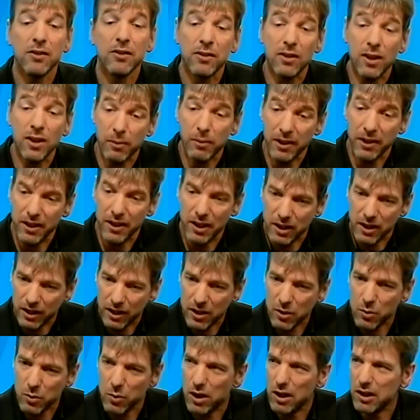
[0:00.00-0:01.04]
طبعا
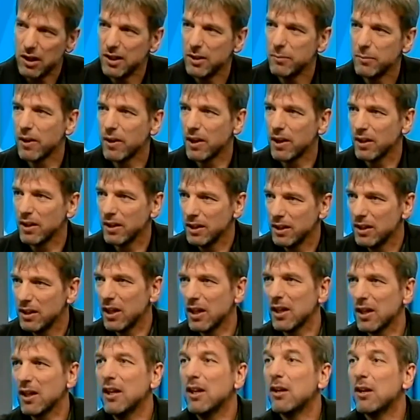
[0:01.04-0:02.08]
القوى
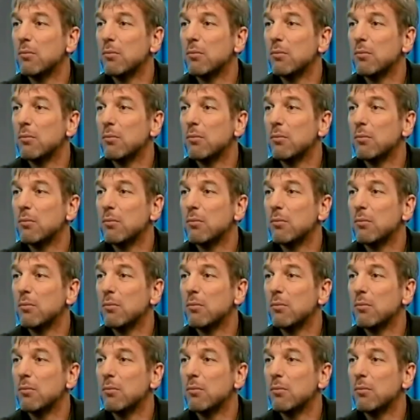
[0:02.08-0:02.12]
الليبرالية